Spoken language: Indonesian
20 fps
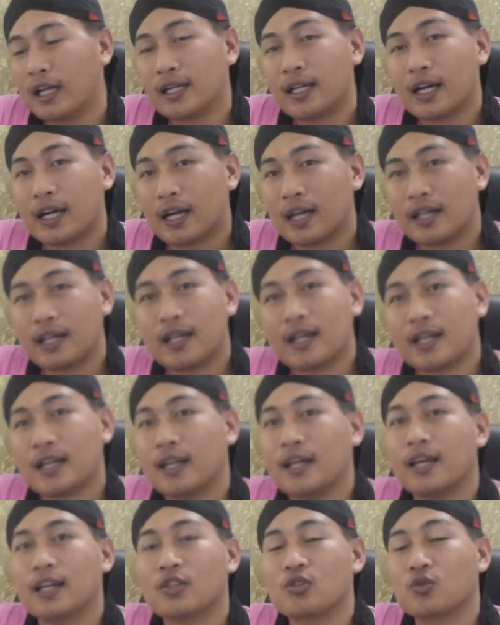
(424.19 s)
anak-anak
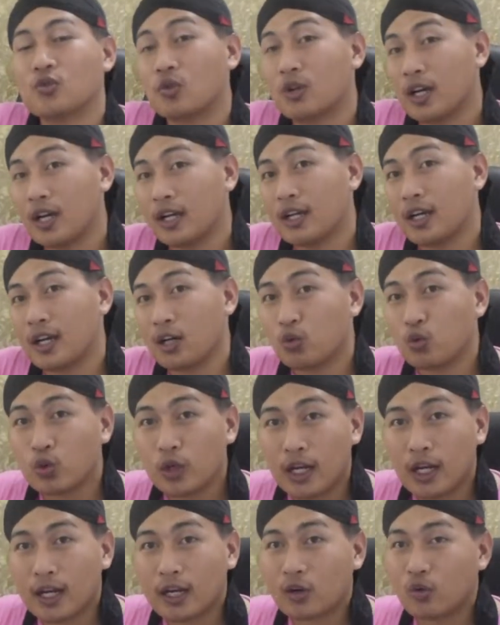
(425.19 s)
yang suka dengan
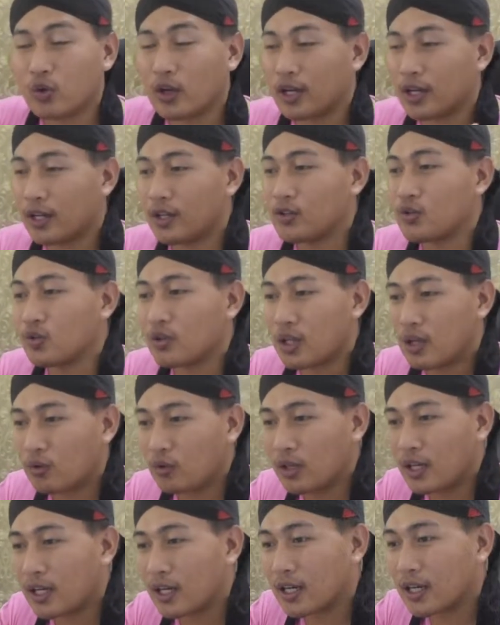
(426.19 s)
ular, keluarga yang suka
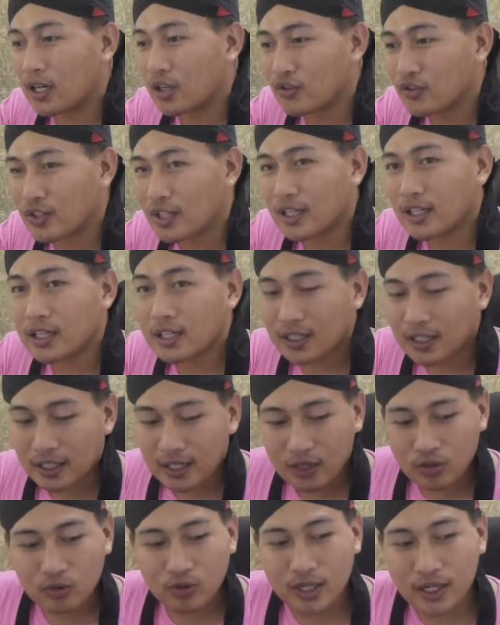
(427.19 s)
ular. Kalau saya
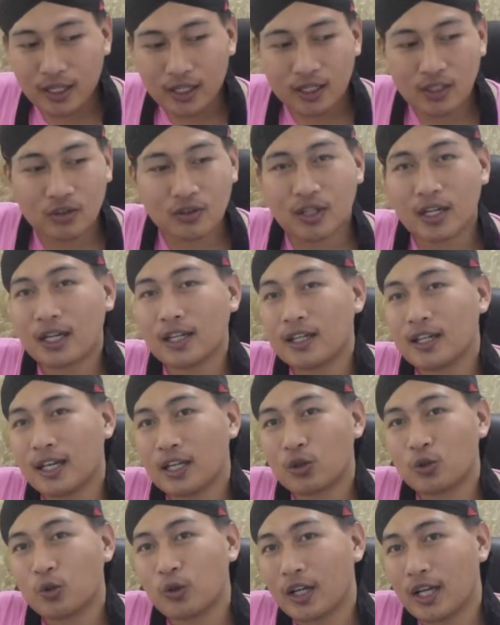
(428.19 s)
kena ular gitu kan,
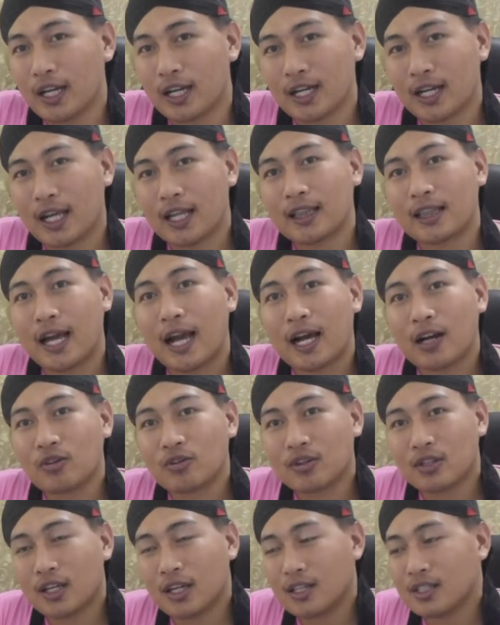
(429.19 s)
lihat ular tak ah,
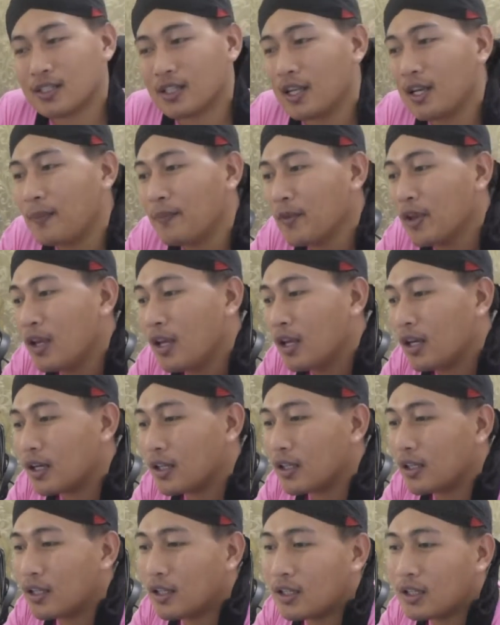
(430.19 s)
takut guys ya.
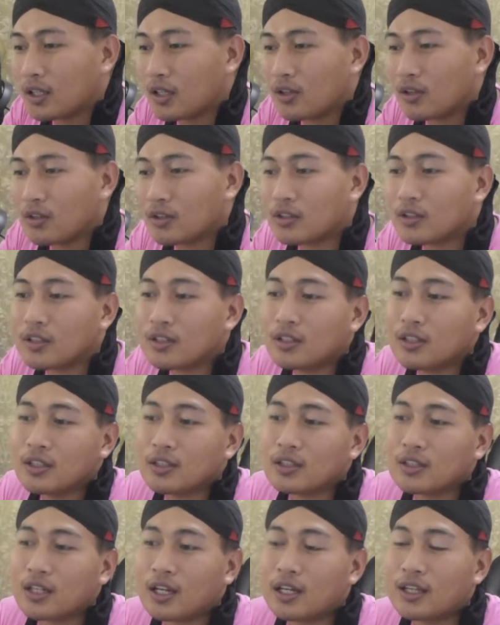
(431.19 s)
ya jadi kalau eh,
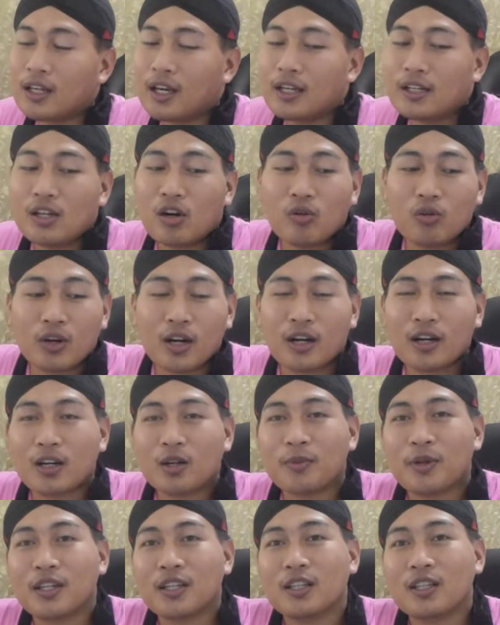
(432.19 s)
istilahnya ada ular di
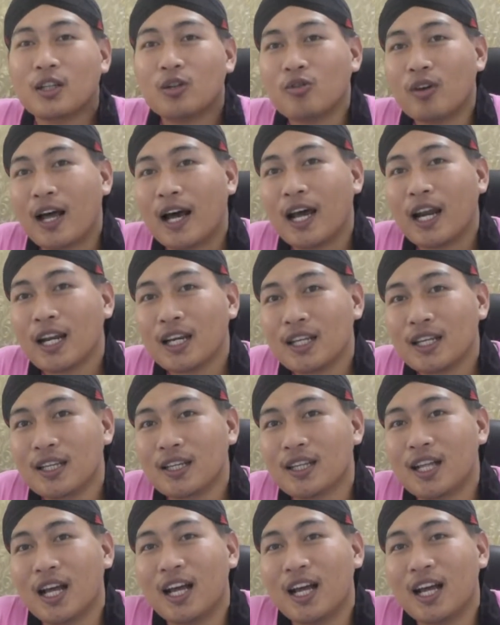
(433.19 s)
depan kita tuh lari gitu.